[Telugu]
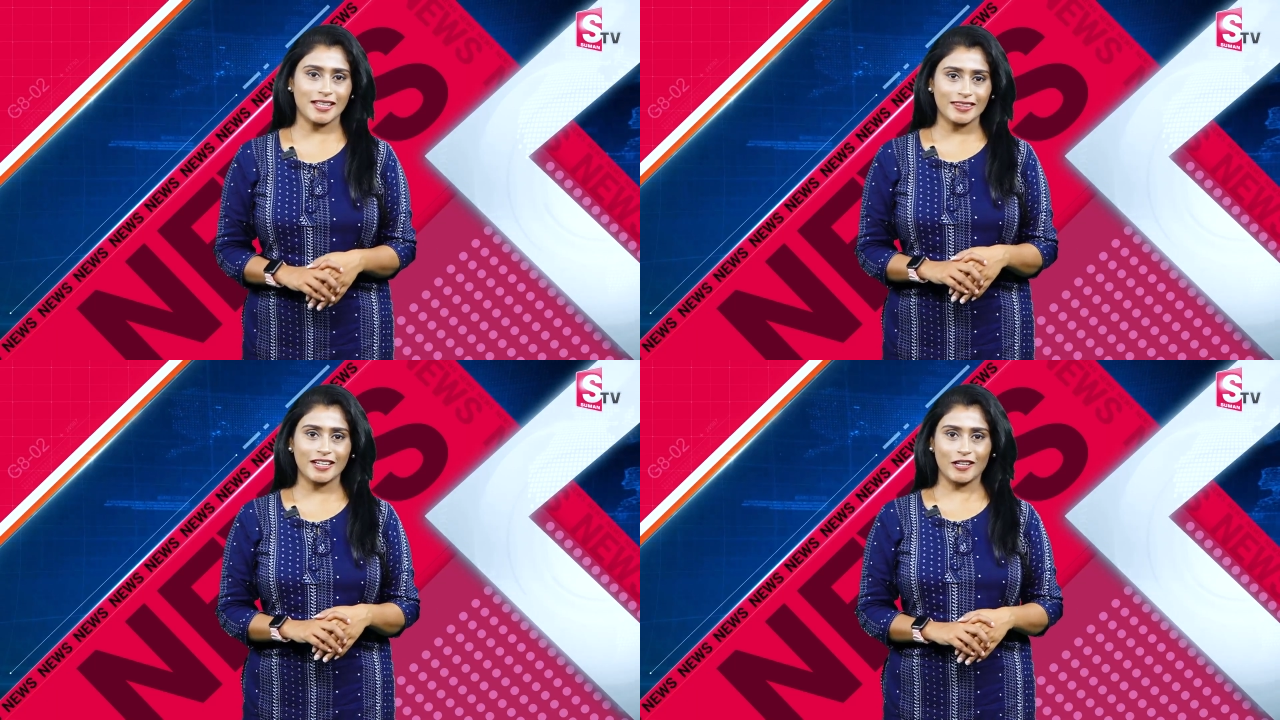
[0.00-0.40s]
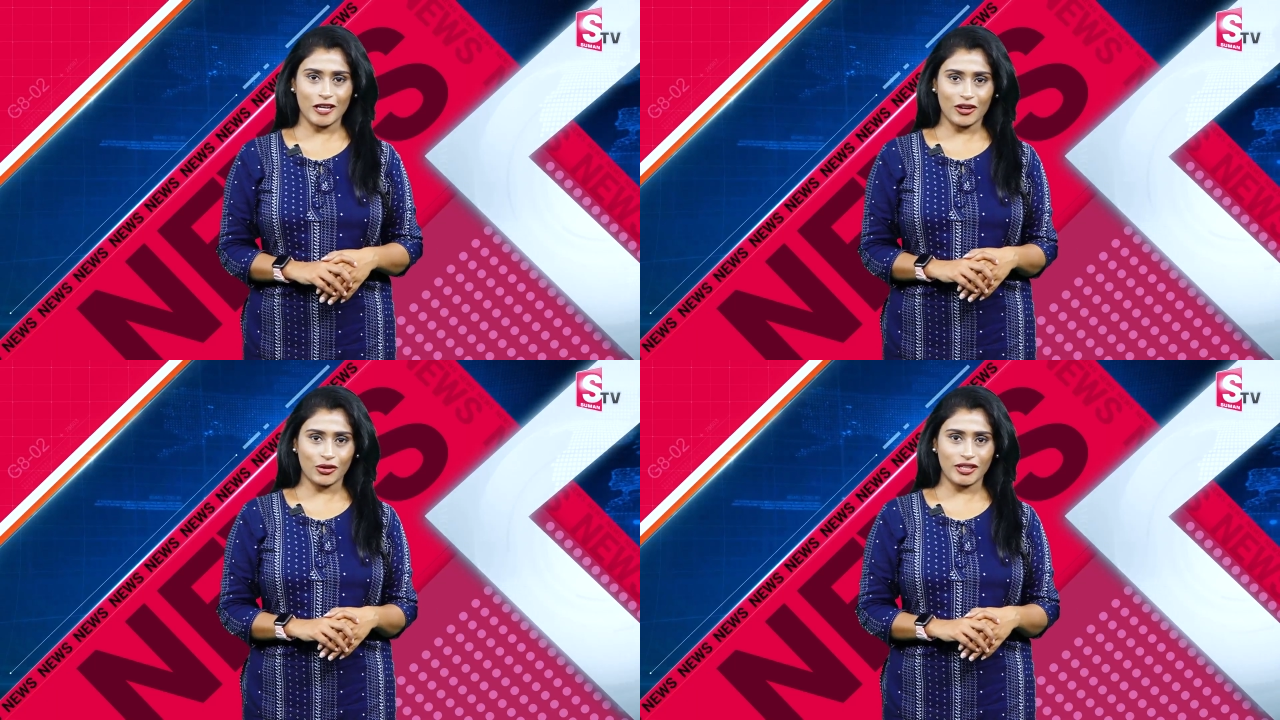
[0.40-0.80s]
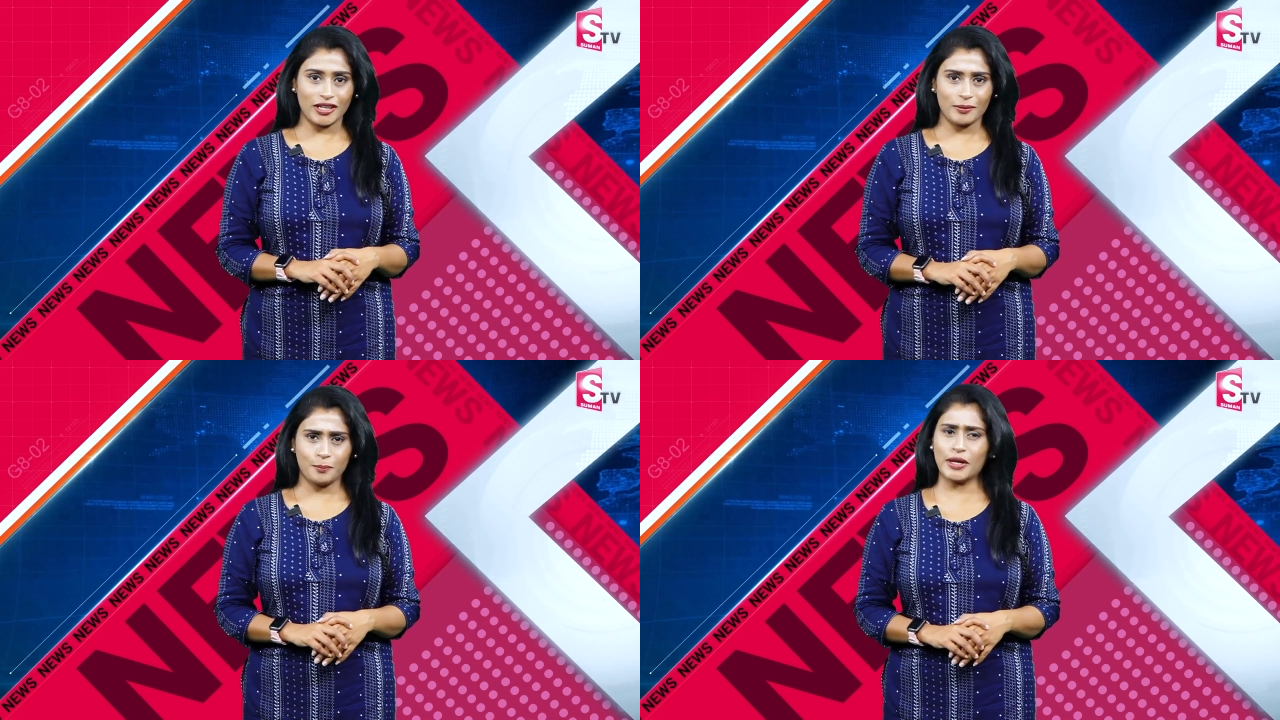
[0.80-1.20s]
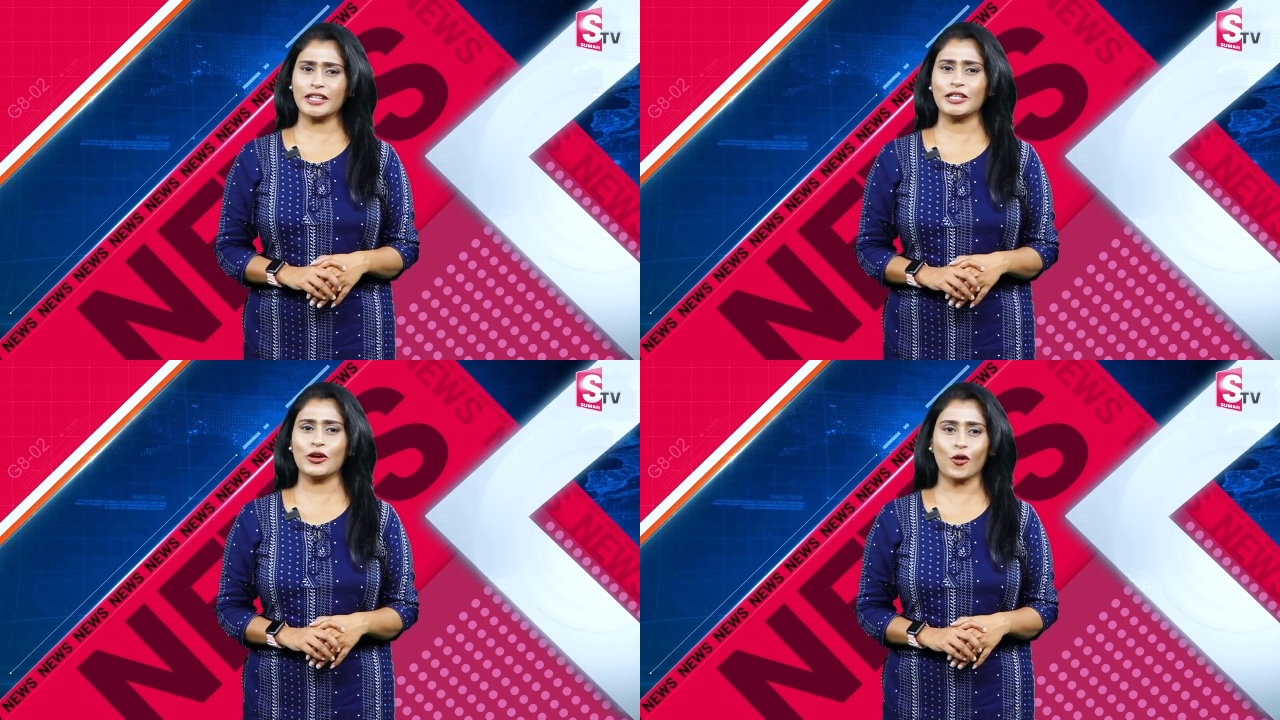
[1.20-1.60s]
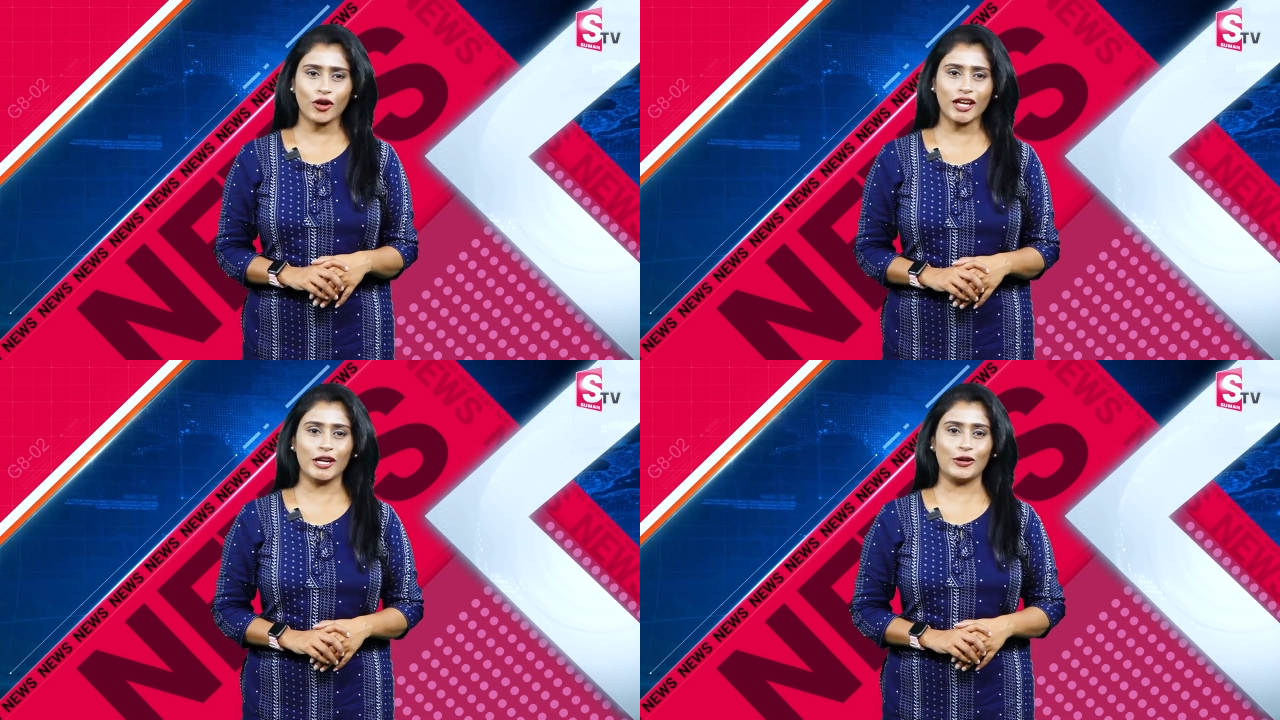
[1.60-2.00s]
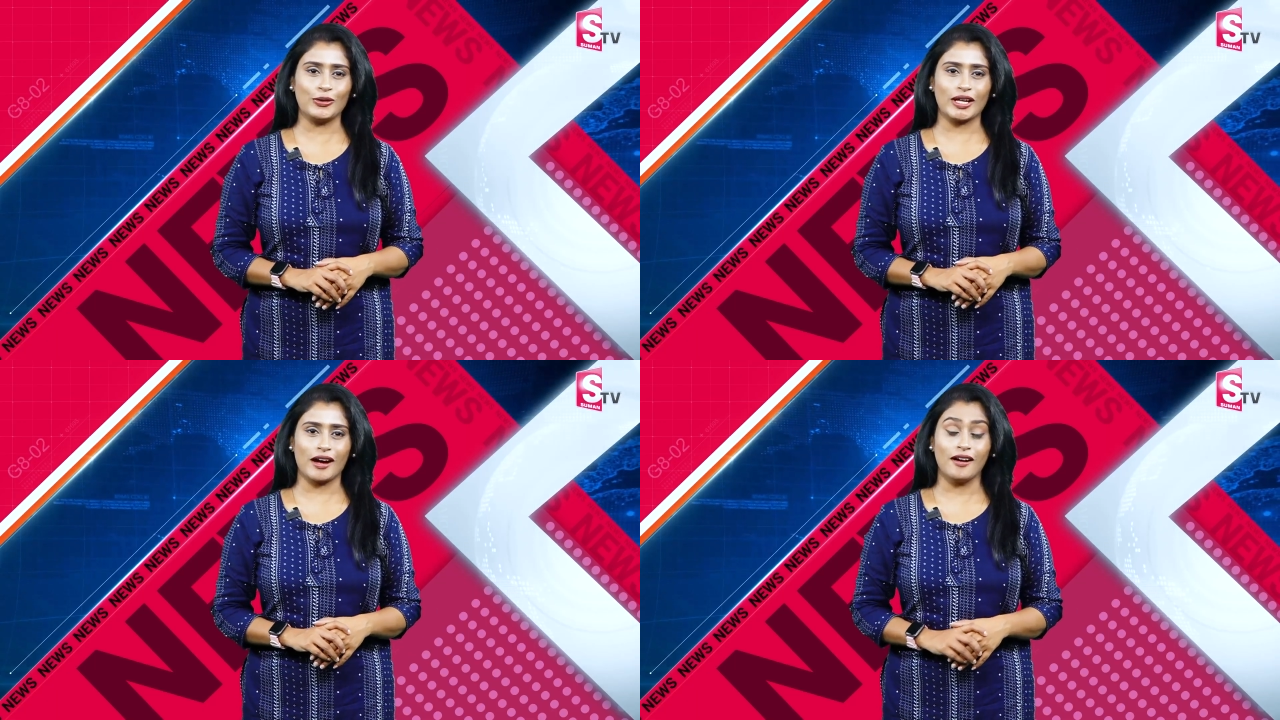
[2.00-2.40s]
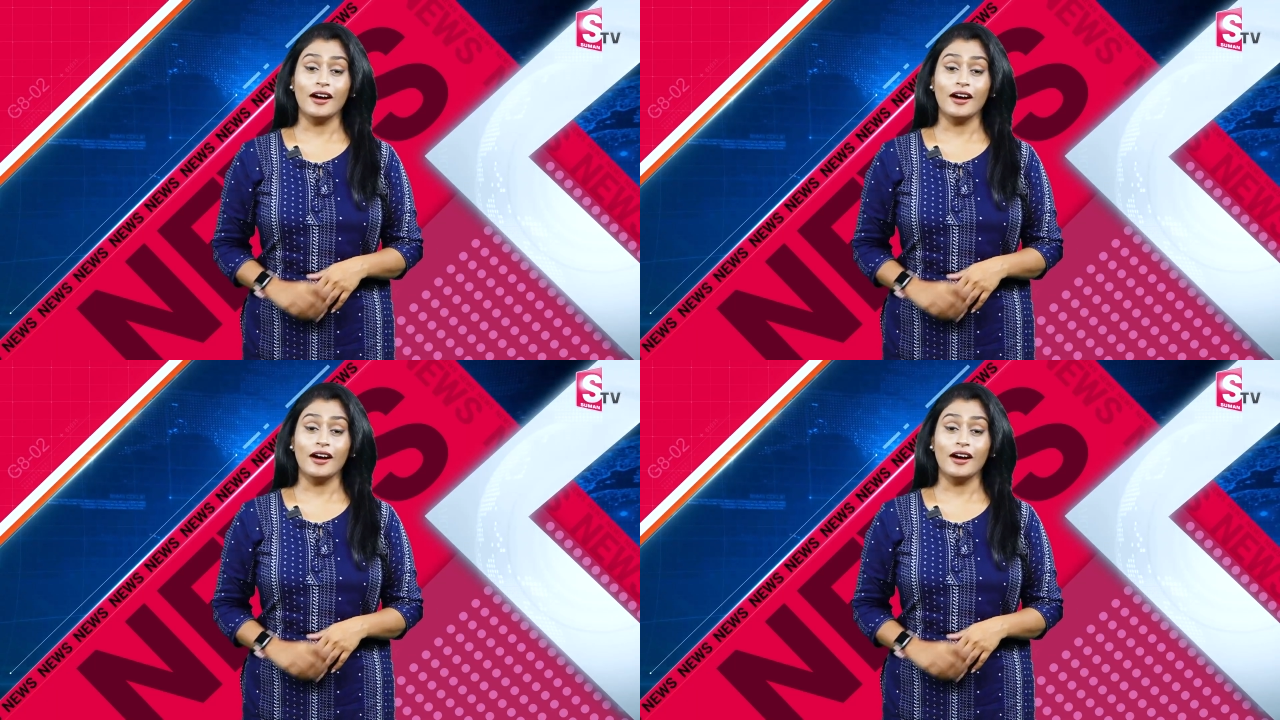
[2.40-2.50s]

సందడి నెలకొంది ప్రతి ఒక్కరి నోట